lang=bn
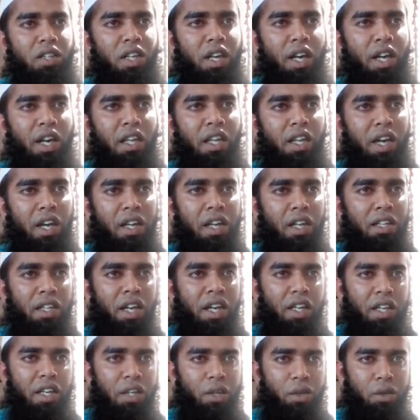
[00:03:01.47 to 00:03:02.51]
সেখানে দাঁড়িয়ে
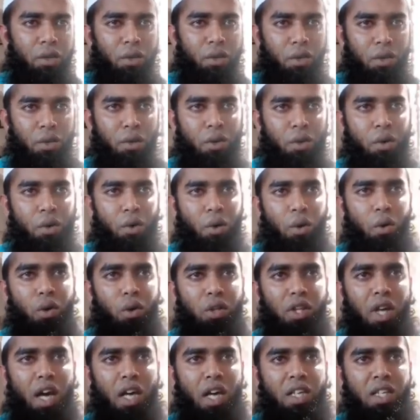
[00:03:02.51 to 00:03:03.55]
থাকি ও
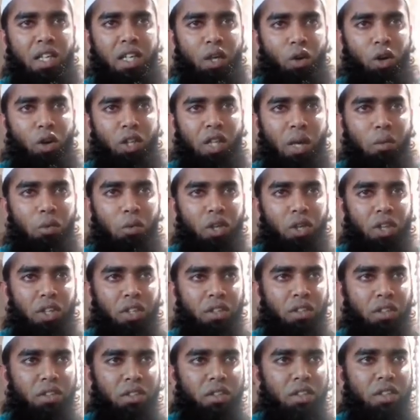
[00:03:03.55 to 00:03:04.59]
তার সাথে কথা বলি
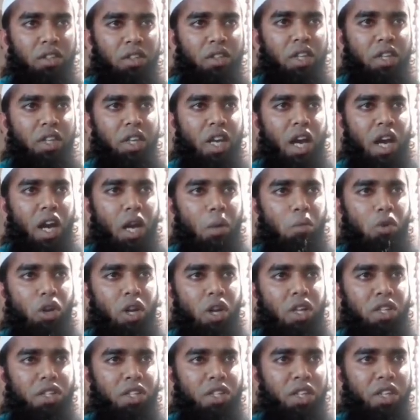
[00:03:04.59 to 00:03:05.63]
তিনি আরও
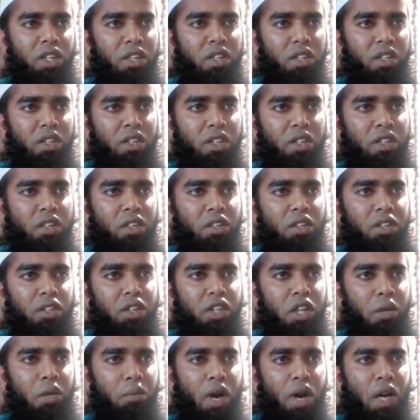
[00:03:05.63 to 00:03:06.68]
বলেন যে
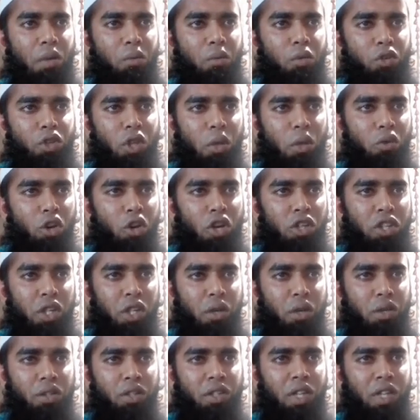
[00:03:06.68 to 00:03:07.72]
তিনি পাঁচ বছর
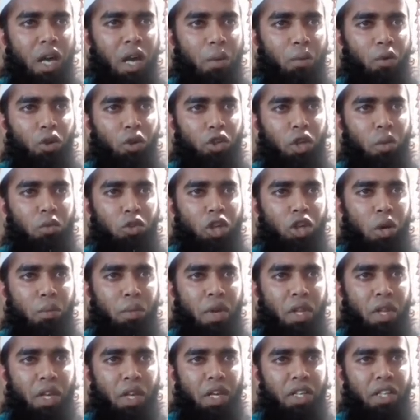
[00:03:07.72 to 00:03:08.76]
বয়সে তার প্রথম
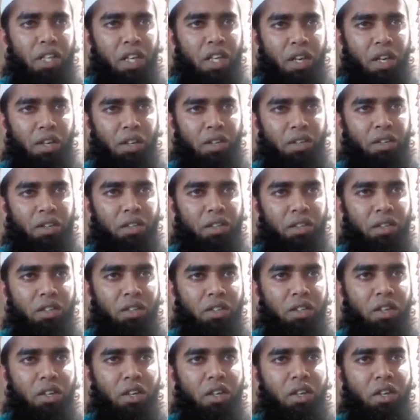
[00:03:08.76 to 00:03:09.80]
স্বপ্ন দেখেছিলেন
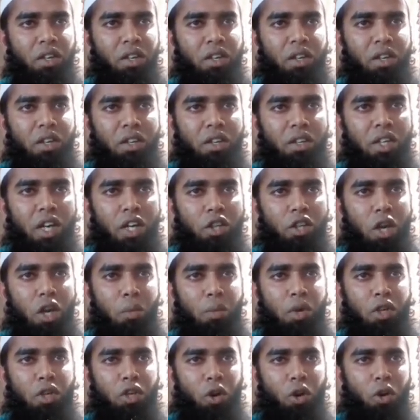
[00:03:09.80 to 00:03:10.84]
সেই
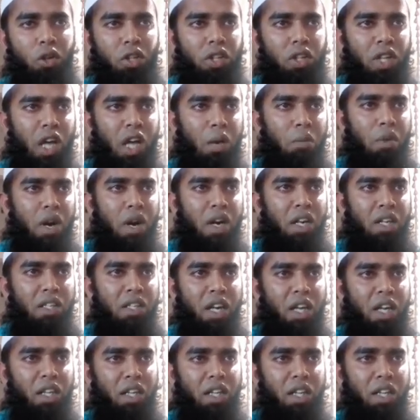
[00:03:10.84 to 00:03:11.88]
স্বপ্নে যখন তার বাড়ির
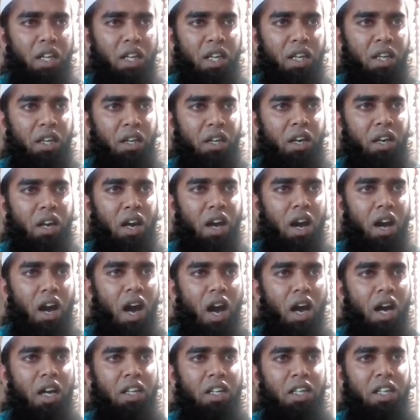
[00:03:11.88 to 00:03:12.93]
ছাদে থেকে
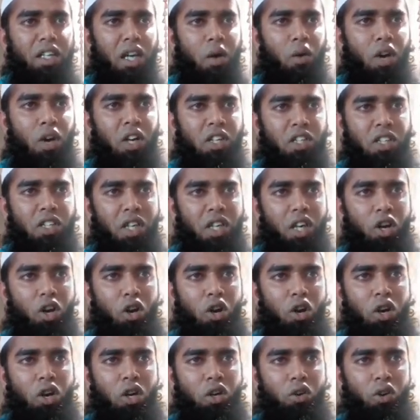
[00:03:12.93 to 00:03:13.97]
আকাশে যাওয়ার সিঁড়ি
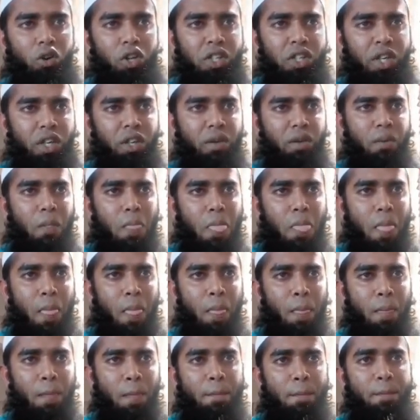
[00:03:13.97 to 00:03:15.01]
আরোহণ করেছেন
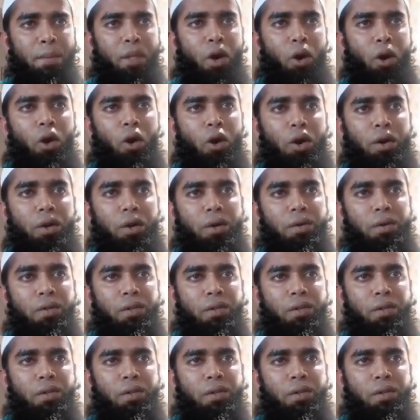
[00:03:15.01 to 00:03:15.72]
তখন